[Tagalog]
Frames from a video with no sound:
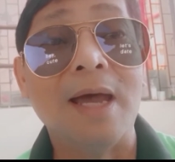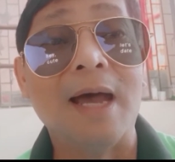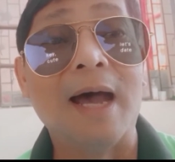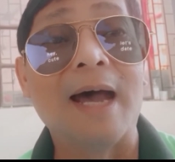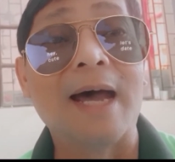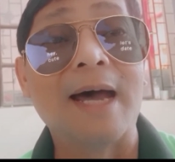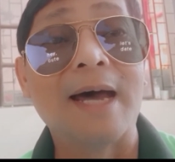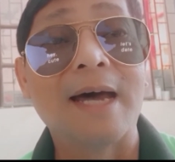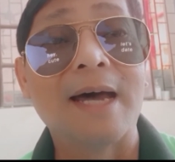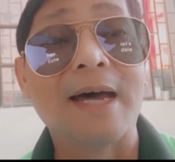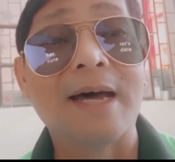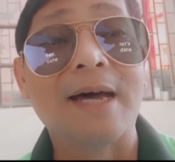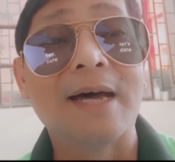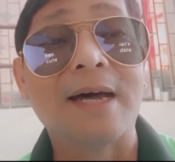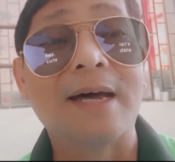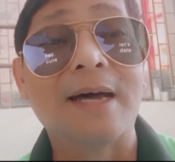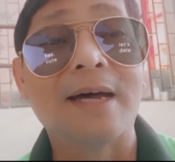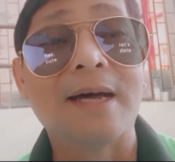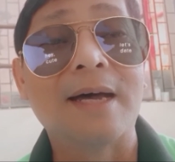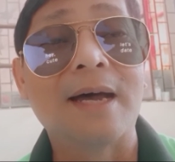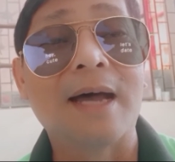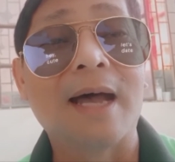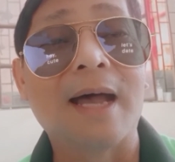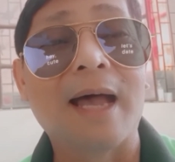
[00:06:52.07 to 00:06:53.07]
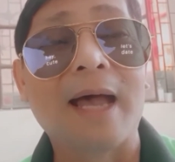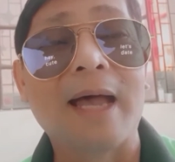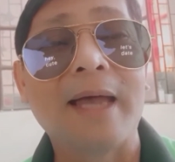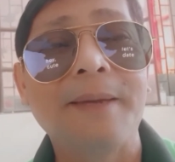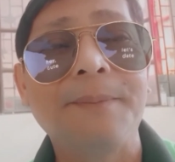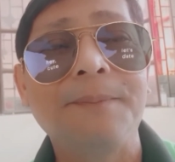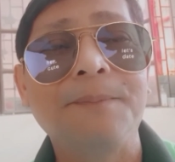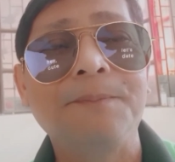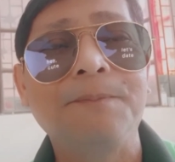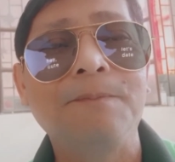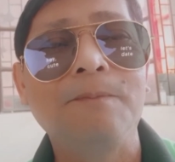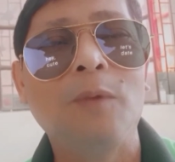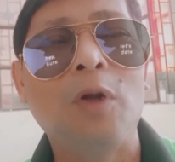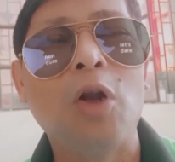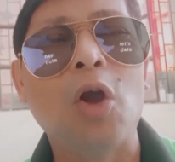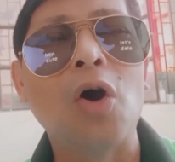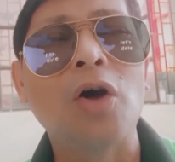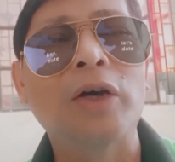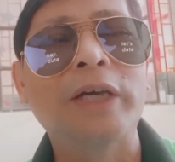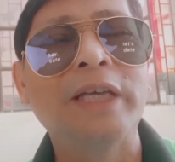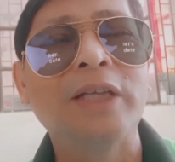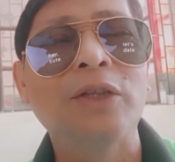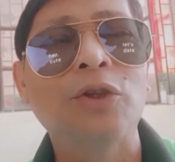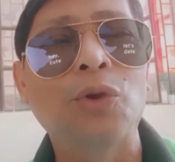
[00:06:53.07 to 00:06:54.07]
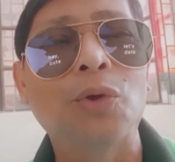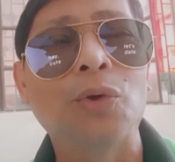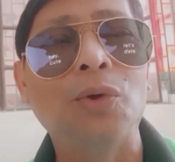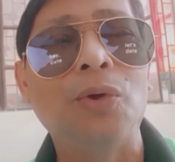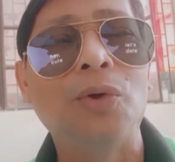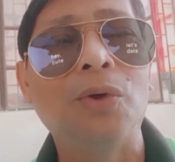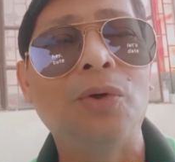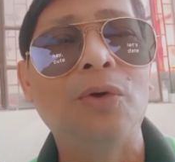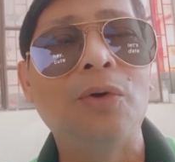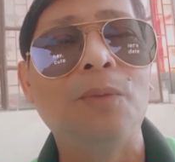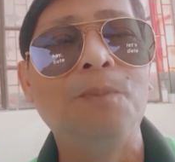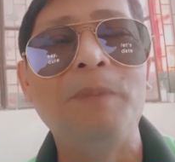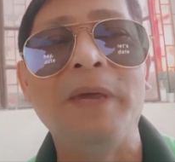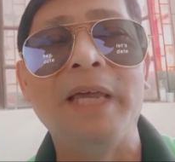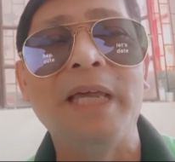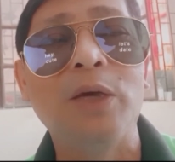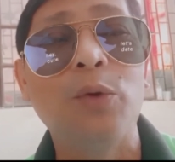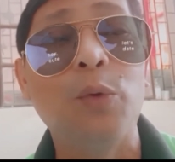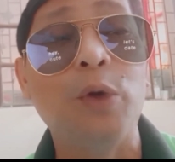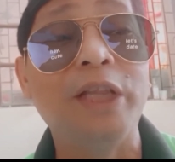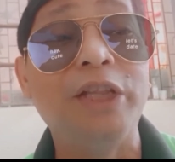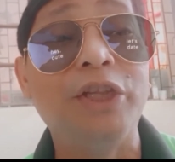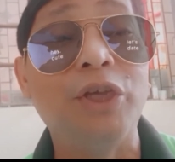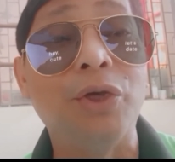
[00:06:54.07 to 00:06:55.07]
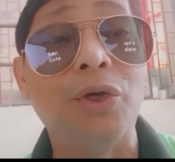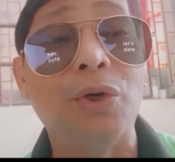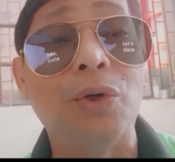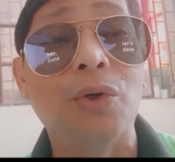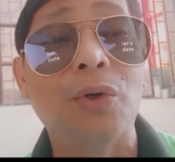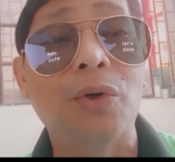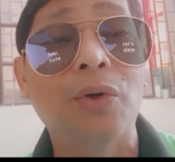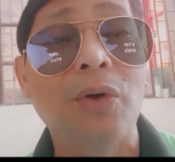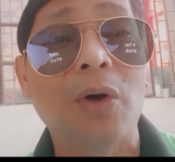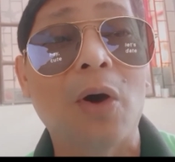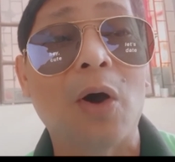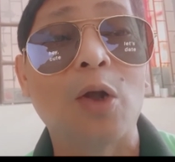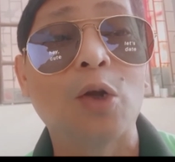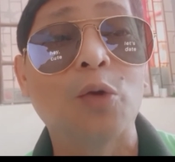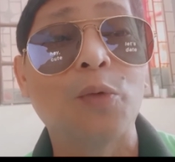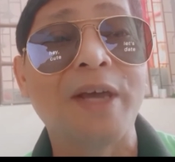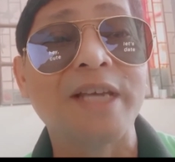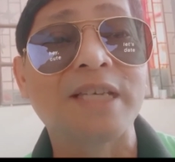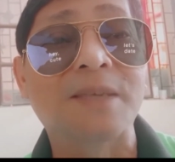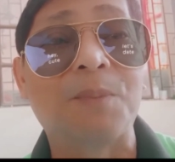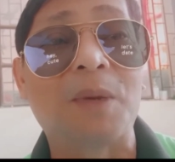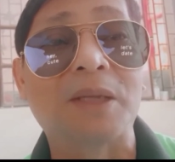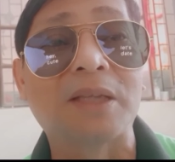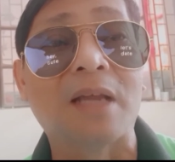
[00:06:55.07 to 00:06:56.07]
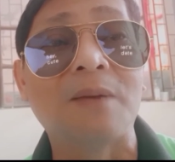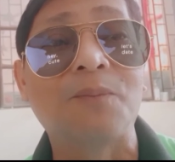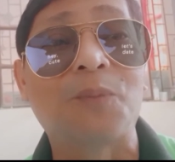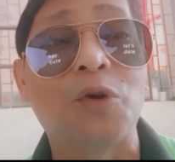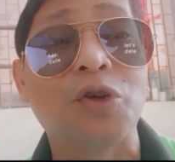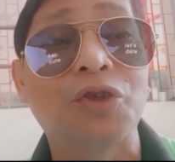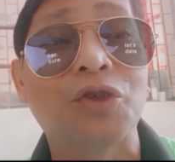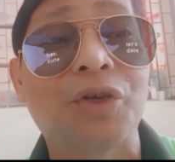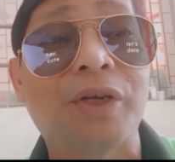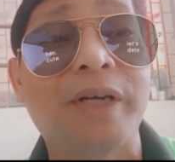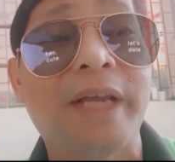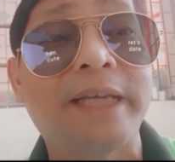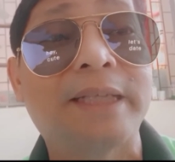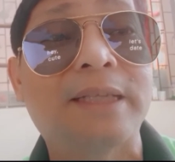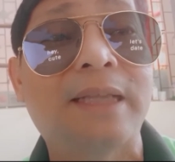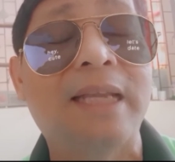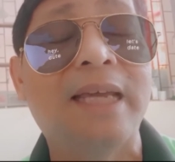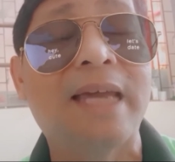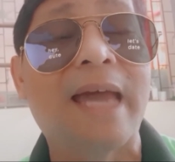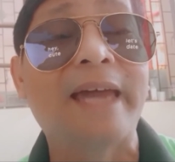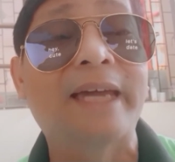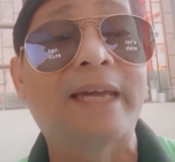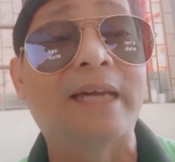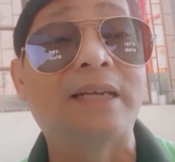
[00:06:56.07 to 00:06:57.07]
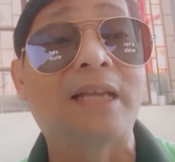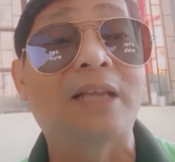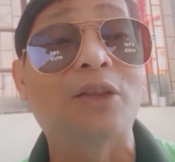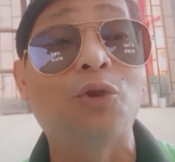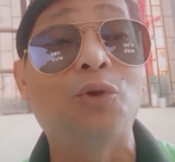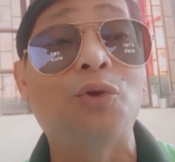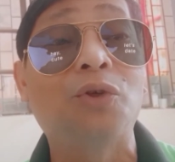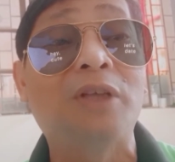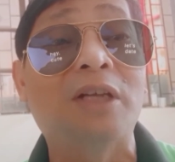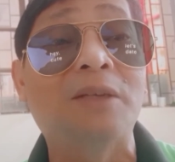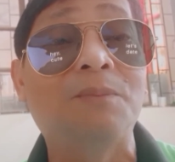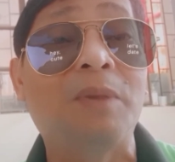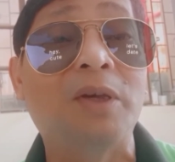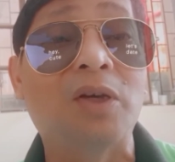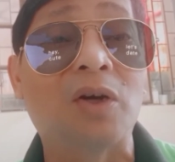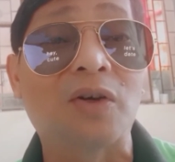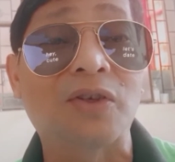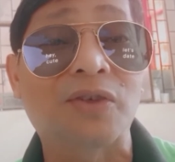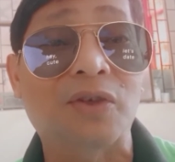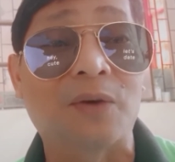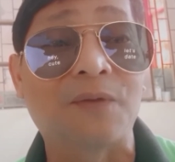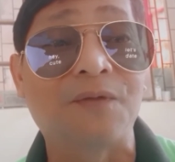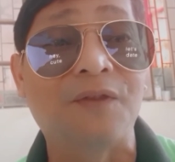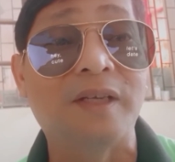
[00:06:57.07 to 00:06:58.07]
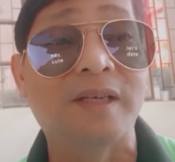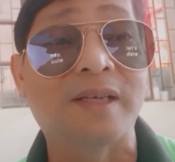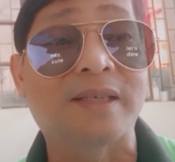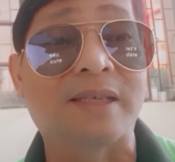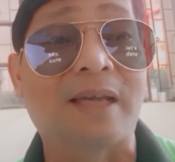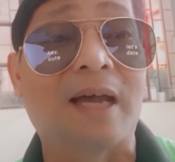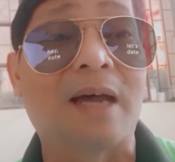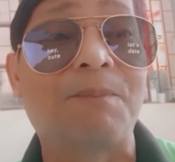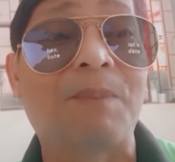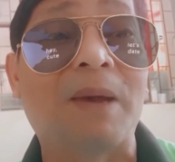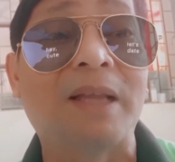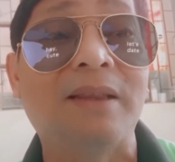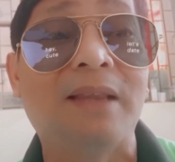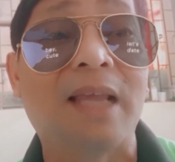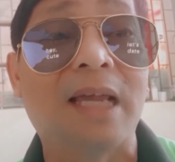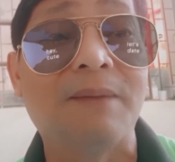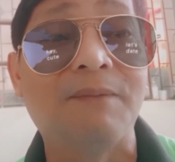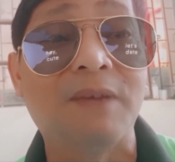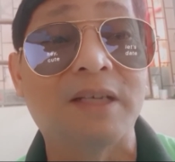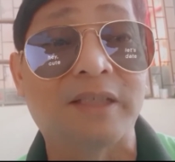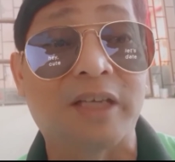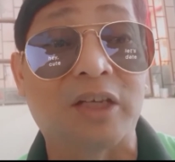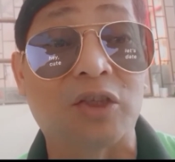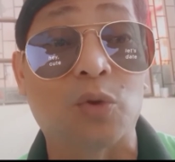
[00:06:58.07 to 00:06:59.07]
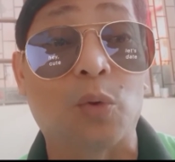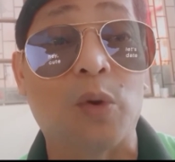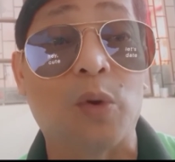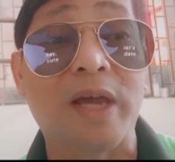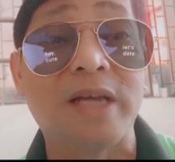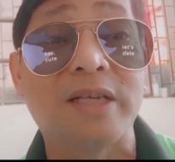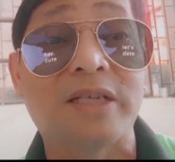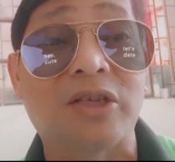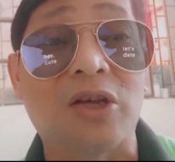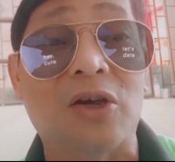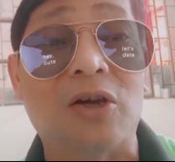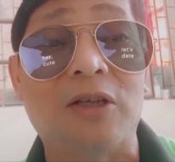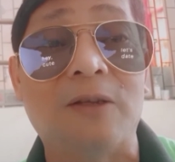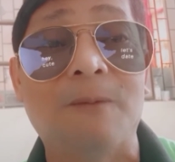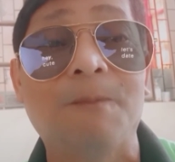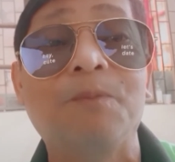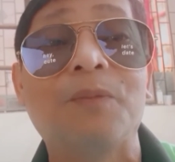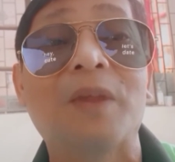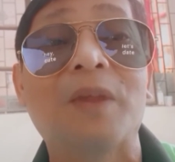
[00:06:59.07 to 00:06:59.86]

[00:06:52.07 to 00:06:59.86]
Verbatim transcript: Uh, I'm longing to be with you always but unfortunately I cannot do that because of this uh, pandemic situation.